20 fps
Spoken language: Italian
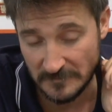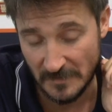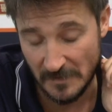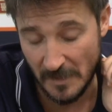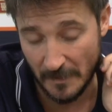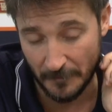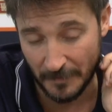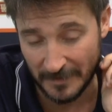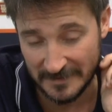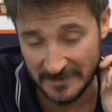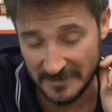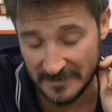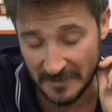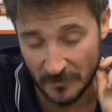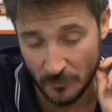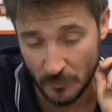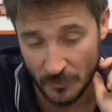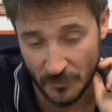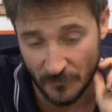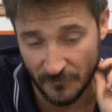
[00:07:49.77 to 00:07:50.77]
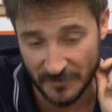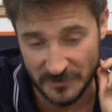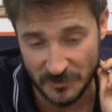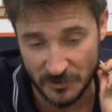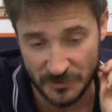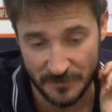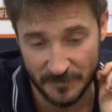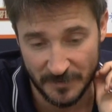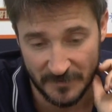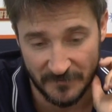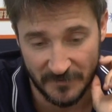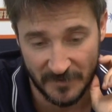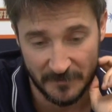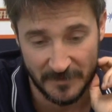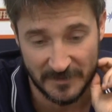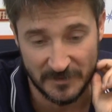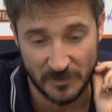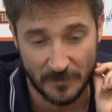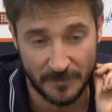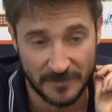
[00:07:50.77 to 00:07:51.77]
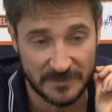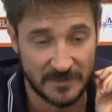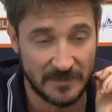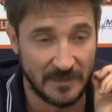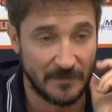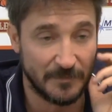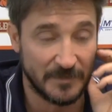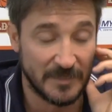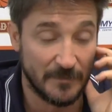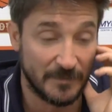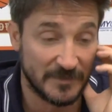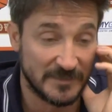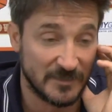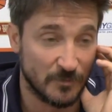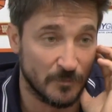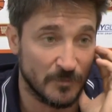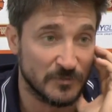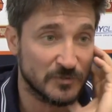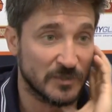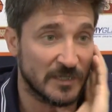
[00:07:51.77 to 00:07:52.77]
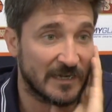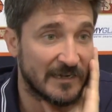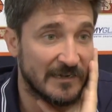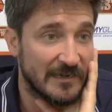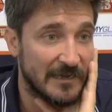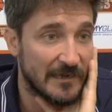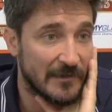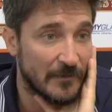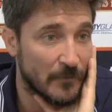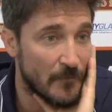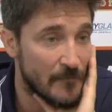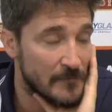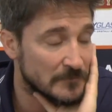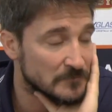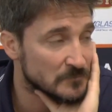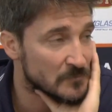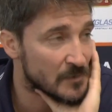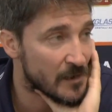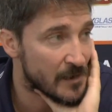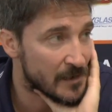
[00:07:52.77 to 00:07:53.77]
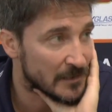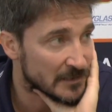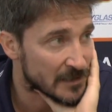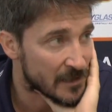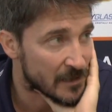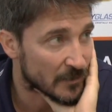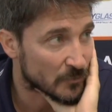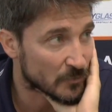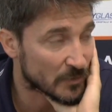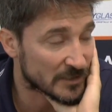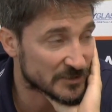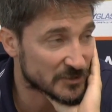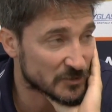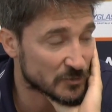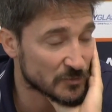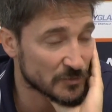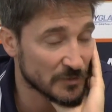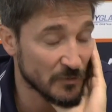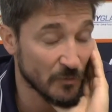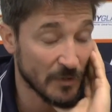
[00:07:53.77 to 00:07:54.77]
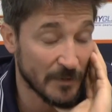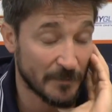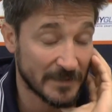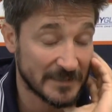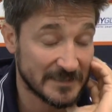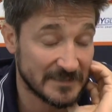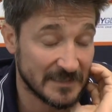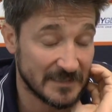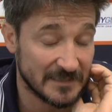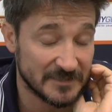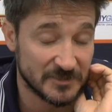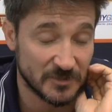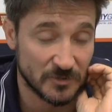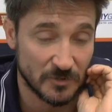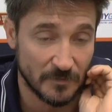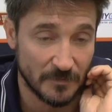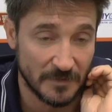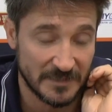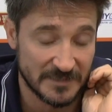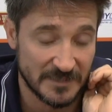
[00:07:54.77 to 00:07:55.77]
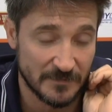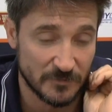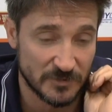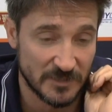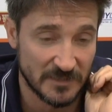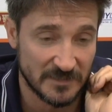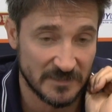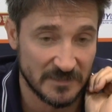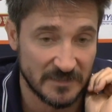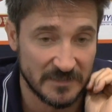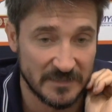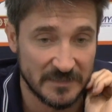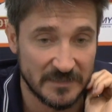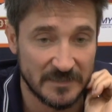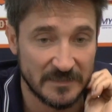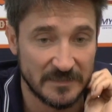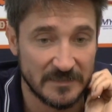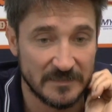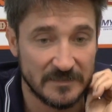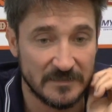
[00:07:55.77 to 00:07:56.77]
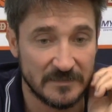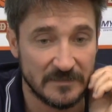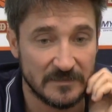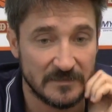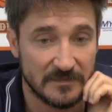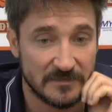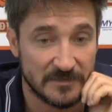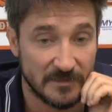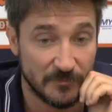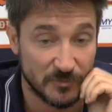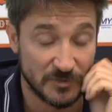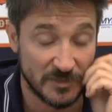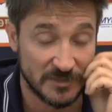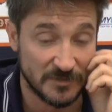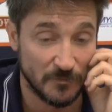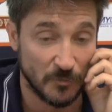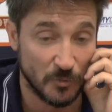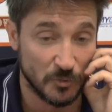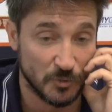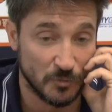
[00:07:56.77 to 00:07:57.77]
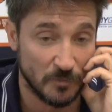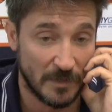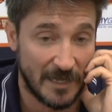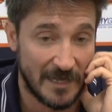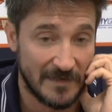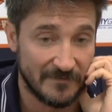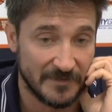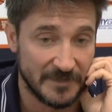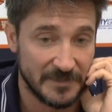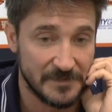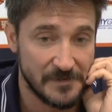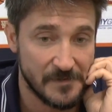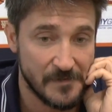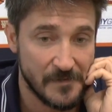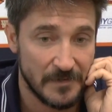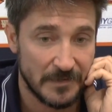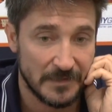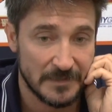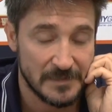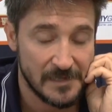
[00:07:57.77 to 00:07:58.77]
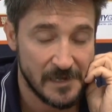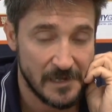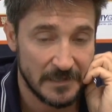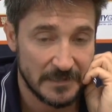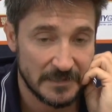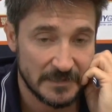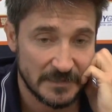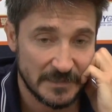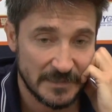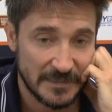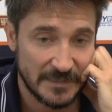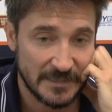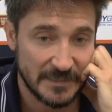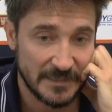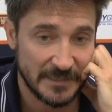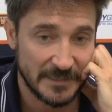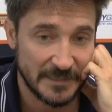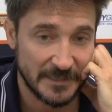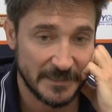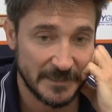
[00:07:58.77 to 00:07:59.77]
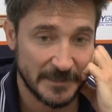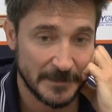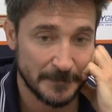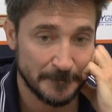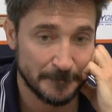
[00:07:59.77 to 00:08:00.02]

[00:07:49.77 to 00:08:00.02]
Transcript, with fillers: la partita a cui io faccio sempre riferimento è la, partita, la prima partita con Montegranaro. Quella, in quella partita lì secondo me siamo stati, siamo stati molto bravi e